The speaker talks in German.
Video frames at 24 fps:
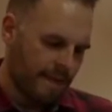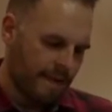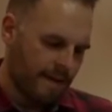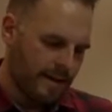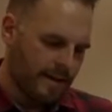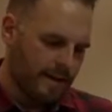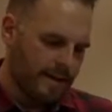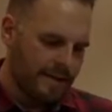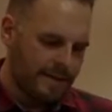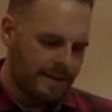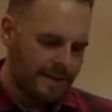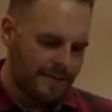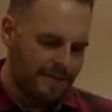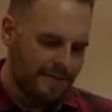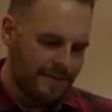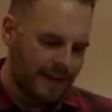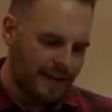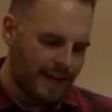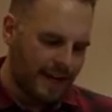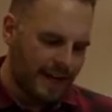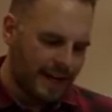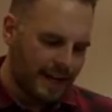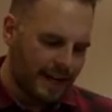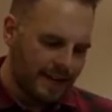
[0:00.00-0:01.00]
In dieser
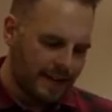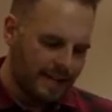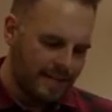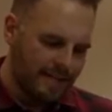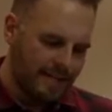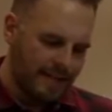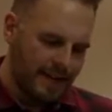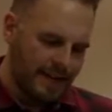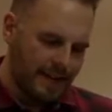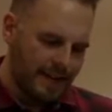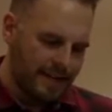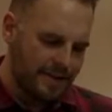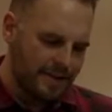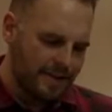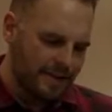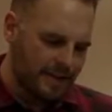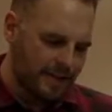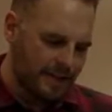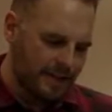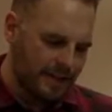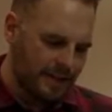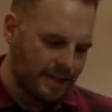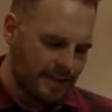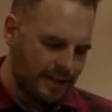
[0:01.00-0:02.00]
verkehrten Welt, über
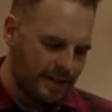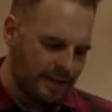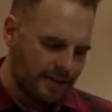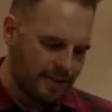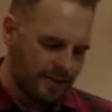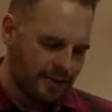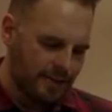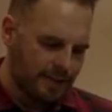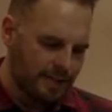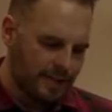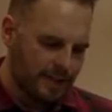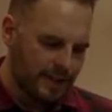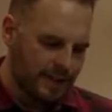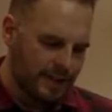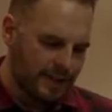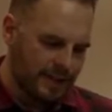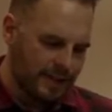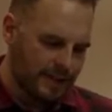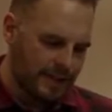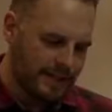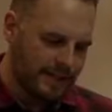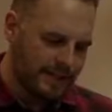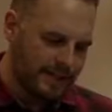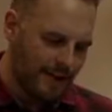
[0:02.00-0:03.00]
die Jesus
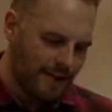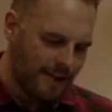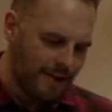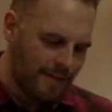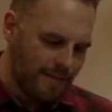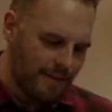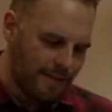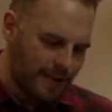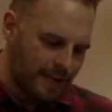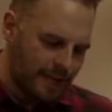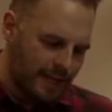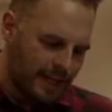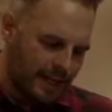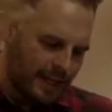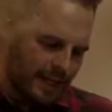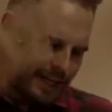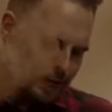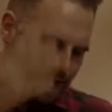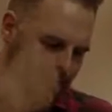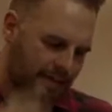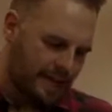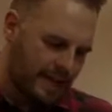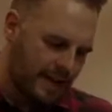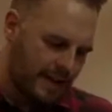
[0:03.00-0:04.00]
spricht, in dieser
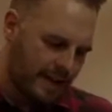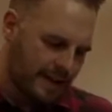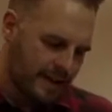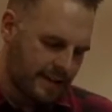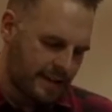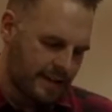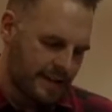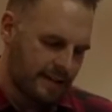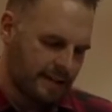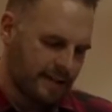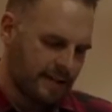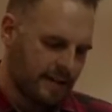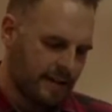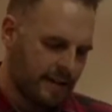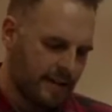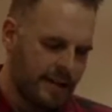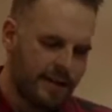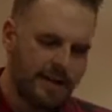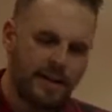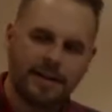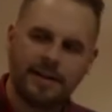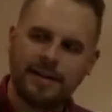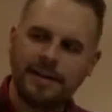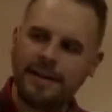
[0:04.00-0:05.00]
umgedrehten Welt,
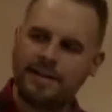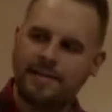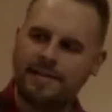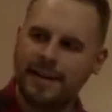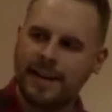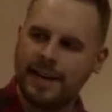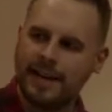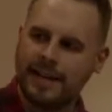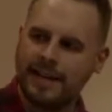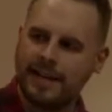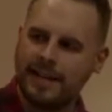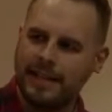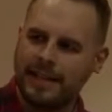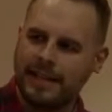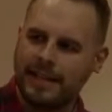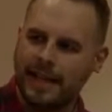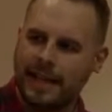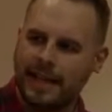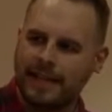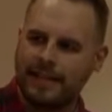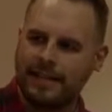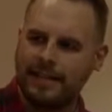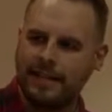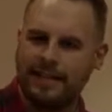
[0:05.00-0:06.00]
da werden die
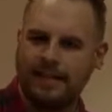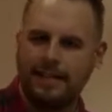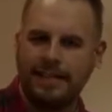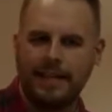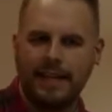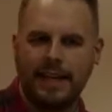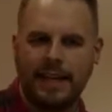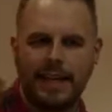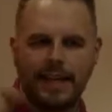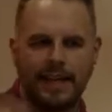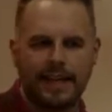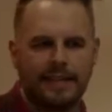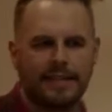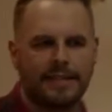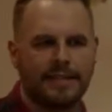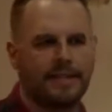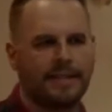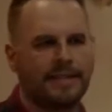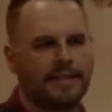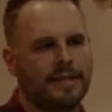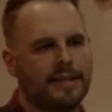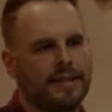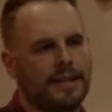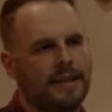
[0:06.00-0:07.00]
Letzten die
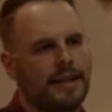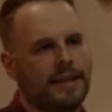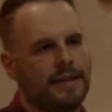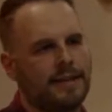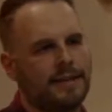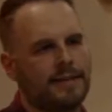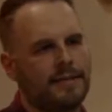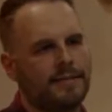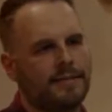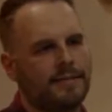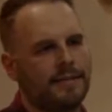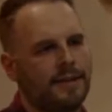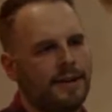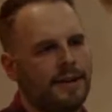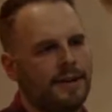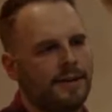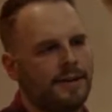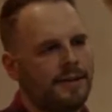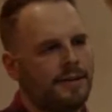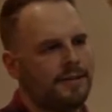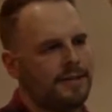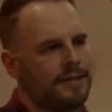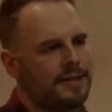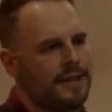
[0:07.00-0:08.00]
Ersten sein.
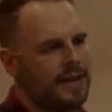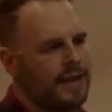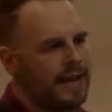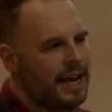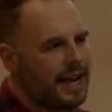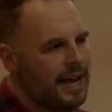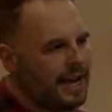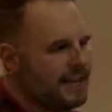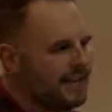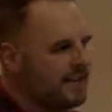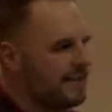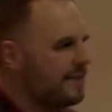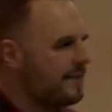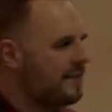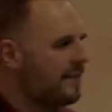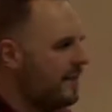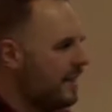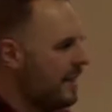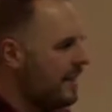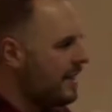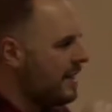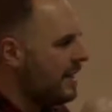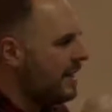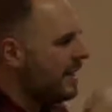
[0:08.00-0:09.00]
Und die Ersten
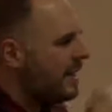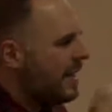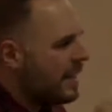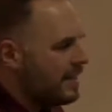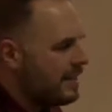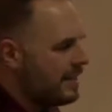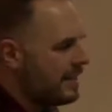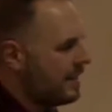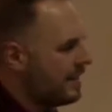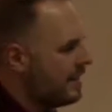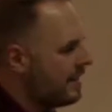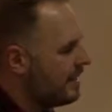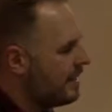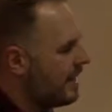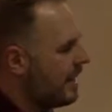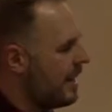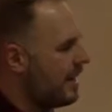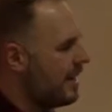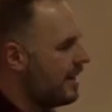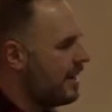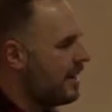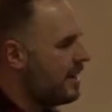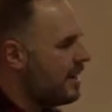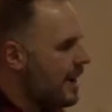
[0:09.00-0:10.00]
werden die Letzten
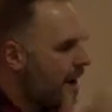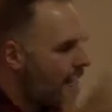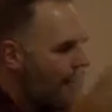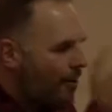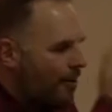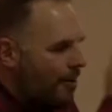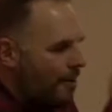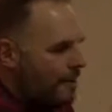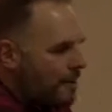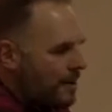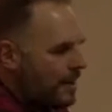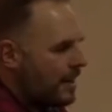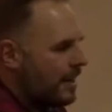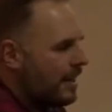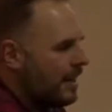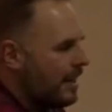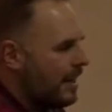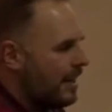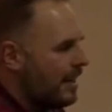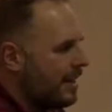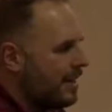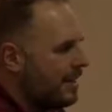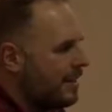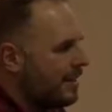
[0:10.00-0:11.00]
sein, genau
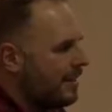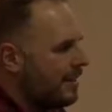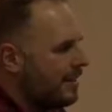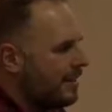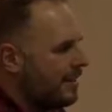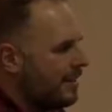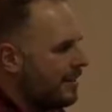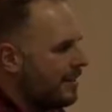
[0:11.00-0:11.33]
umgekehrt.